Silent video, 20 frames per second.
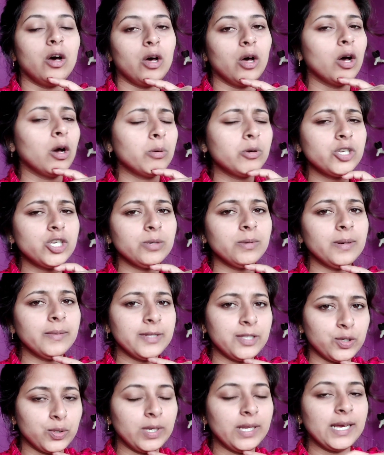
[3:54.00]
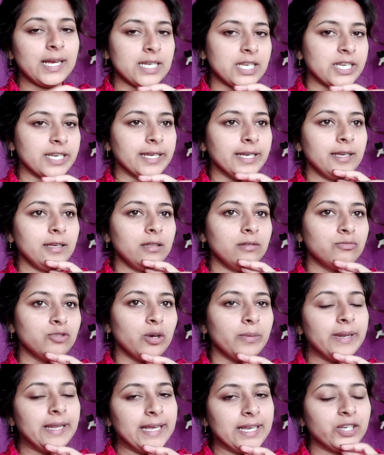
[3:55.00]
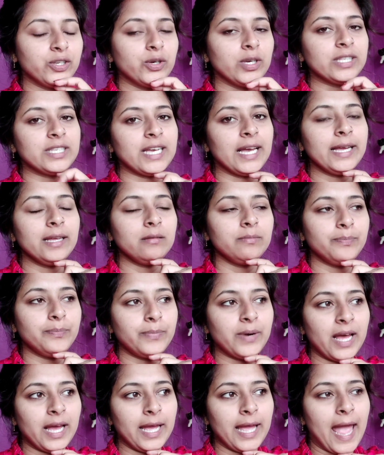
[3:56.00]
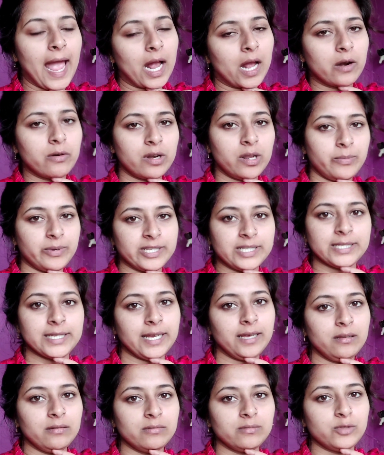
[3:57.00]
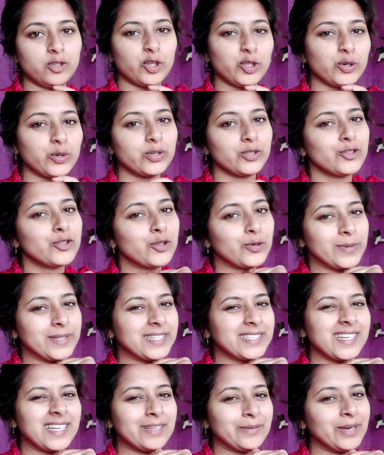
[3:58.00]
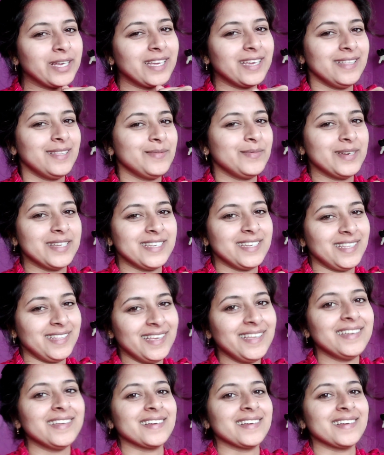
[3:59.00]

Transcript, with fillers: অবশ্য বাবা চলে আসে তবে লেট হয়ে যায় প্রায় এগারোটা বেজে যায় ততক্ষণে তো তোমাদের দাদাভাই খিদে পেয়ে যায় তাই না